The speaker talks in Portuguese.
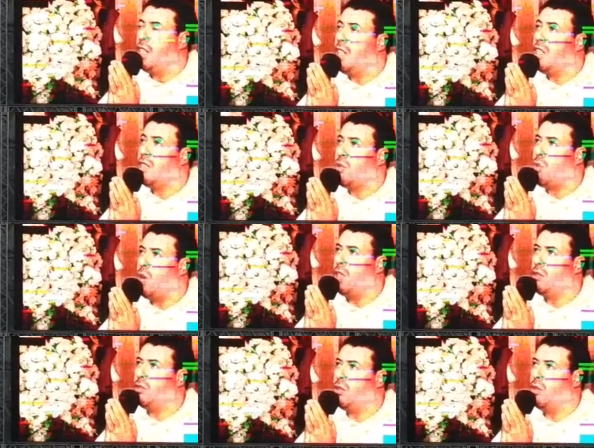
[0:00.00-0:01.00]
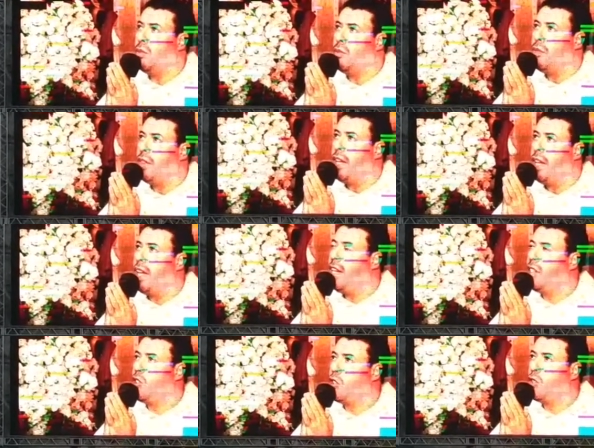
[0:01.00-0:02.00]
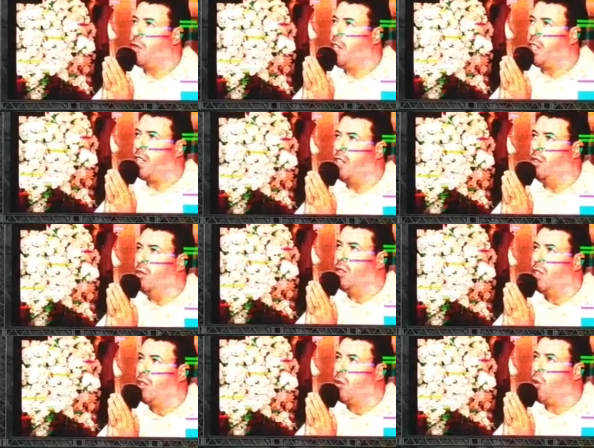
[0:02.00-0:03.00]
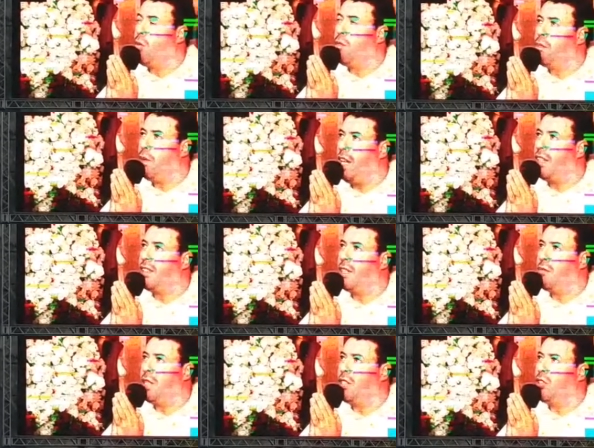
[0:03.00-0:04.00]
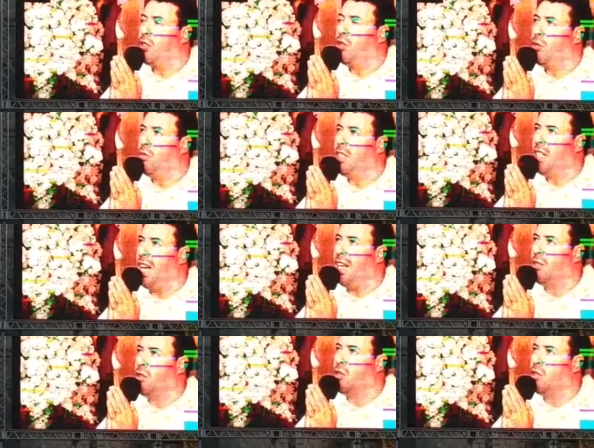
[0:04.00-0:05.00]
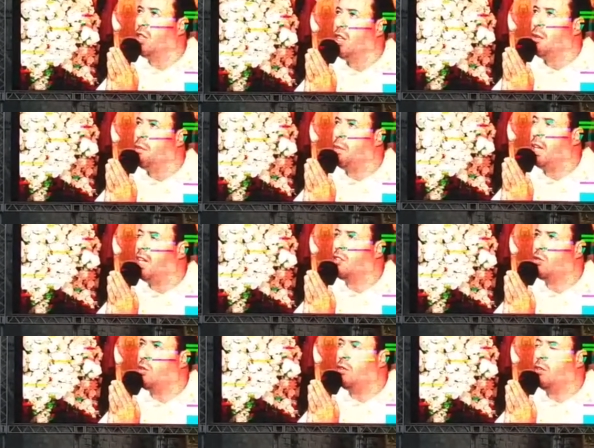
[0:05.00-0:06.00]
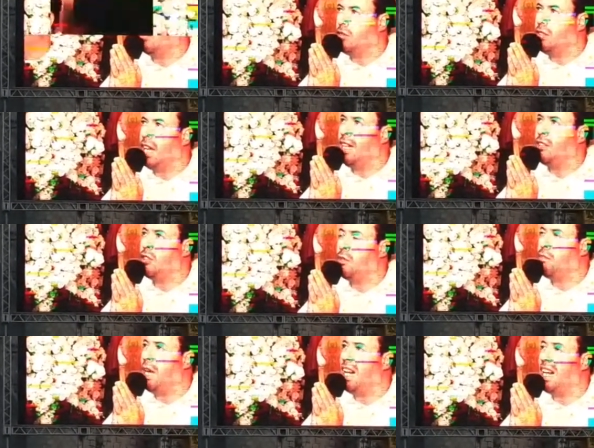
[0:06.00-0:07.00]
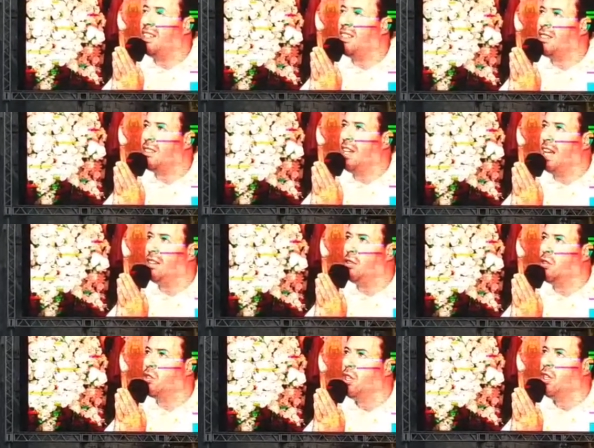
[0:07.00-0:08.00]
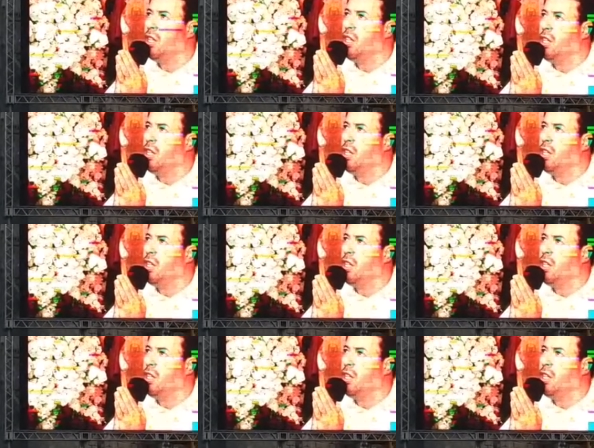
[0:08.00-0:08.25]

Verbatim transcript: E enquanto eles ficam completamente dominados pela sua vontade, paralisados